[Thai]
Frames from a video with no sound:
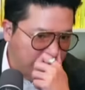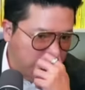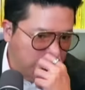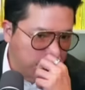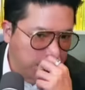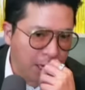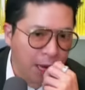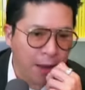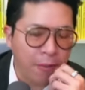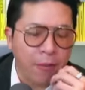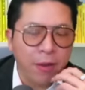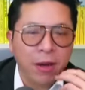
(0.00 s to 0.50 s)
สน
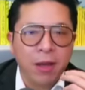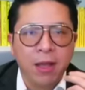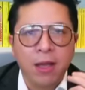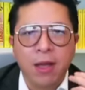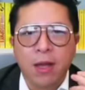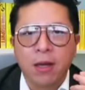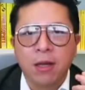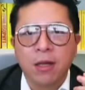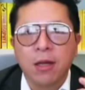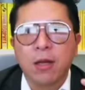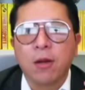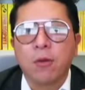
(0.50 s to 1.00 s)
ใจมากใน
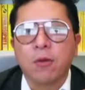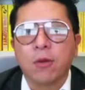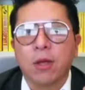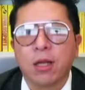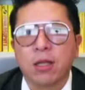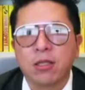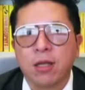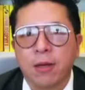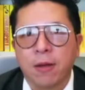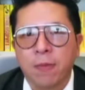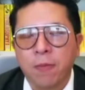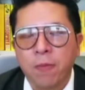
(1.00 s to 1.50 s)
การที่เราอยาก
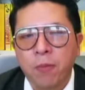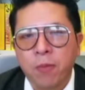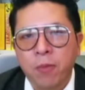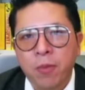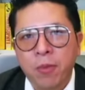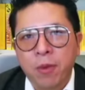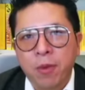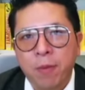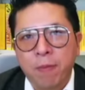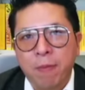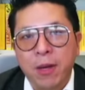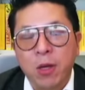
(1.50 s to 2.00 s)
จะ
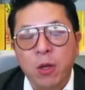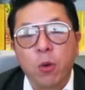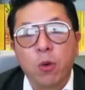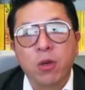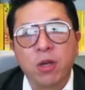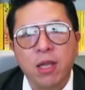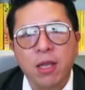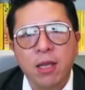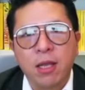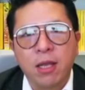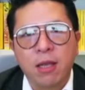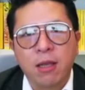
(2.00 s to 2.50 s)
เป็นคน
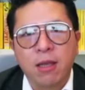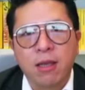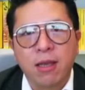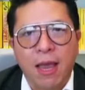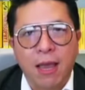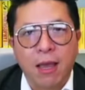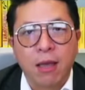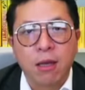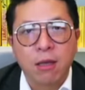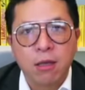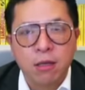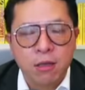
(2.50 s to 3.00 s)
ที่
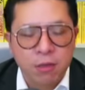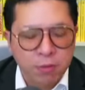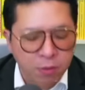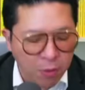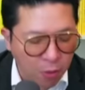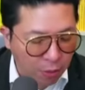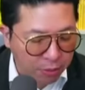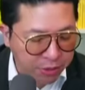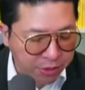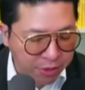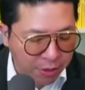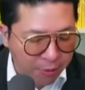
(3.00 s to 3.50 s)
เก่งขึ้นมี
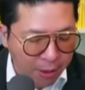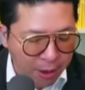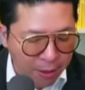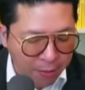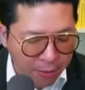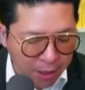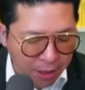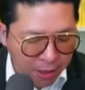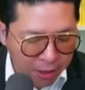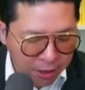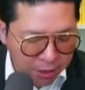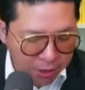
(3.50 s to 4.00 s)
ความสามารถ
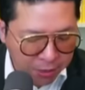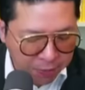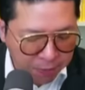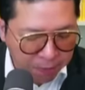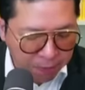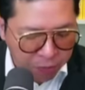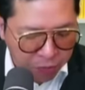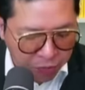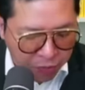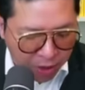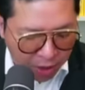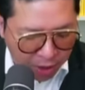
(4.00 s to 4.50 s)
มากขึ้น
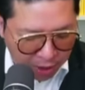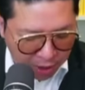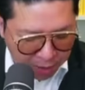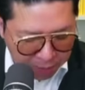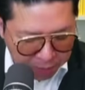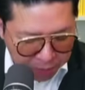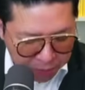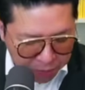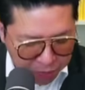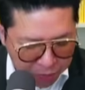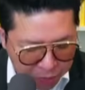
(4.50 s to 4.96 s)
นะครับ